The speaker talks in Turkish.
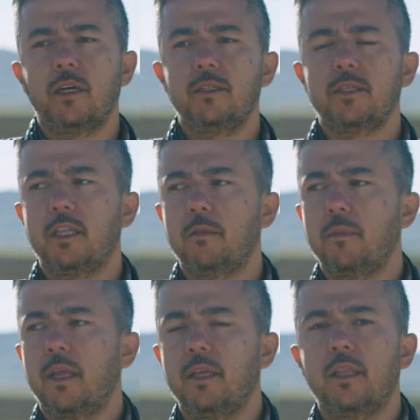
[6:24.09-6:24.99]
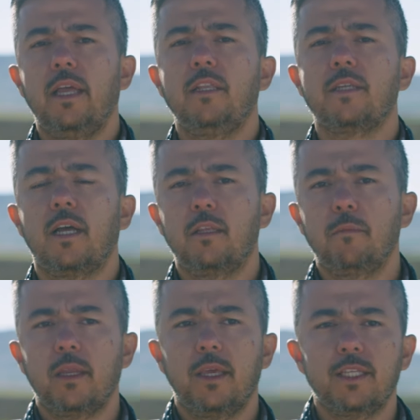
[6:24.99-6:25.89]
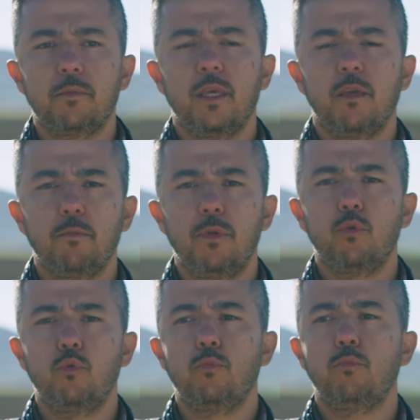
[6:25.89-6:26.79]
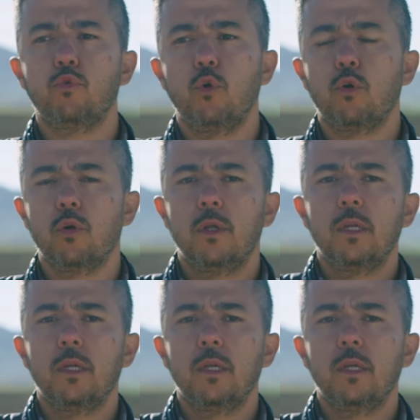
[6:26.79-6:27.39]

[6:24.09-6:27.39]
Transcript: 40 santimden ya da 50 santimden kesme gibi bir durumumuz yok.